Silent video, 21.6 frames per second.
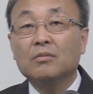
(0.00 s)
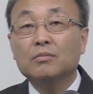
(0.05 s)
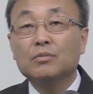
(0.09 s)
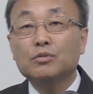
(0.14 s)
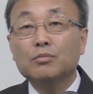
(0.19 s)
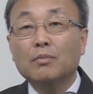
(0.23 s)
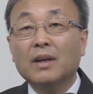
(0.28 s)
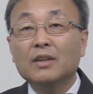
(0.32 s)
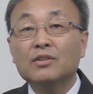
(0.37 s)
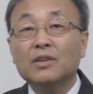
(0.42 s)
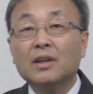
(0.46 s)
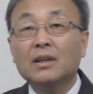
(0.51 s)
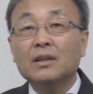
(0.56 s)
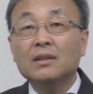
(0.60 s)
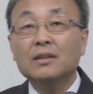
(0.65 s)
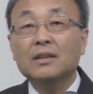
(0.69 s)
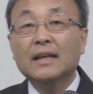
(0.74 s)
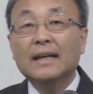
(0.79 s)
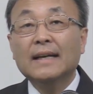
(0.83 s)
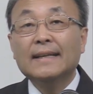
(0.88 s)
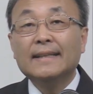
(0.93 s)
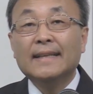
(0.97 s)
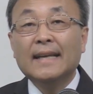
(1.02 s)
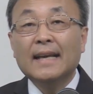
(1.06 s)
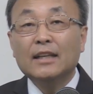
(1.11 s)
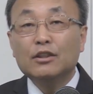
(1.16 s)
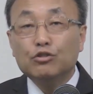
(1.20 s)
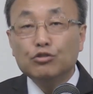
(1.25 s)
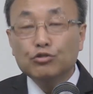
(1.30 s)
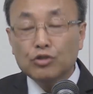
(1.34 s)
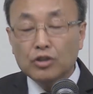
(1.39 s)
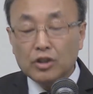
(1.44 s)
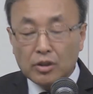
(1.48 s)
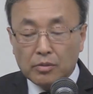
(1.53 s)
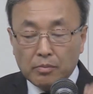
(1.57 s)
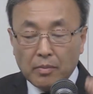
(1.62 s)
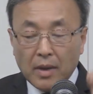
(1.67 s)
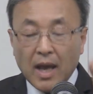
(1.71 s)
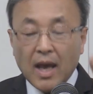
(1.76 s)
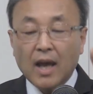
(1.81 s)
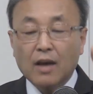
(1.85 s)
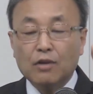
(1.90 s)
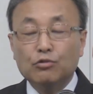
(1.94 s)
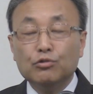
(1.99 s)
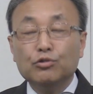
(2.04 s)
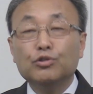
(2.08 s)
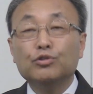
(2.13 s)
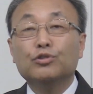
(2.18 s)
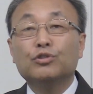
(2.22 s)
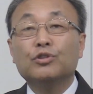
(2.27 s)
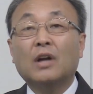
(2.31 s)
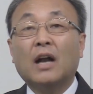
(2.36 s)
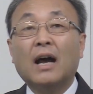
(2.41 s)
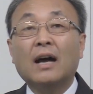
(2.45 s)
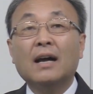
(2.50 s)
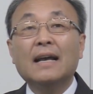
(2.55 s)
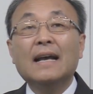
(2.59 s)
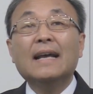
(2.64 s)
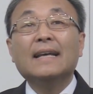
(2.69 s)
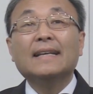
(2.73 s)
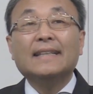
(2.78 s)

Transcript: 무슨 말인지 알아요? 예수님의 굿뉴스랑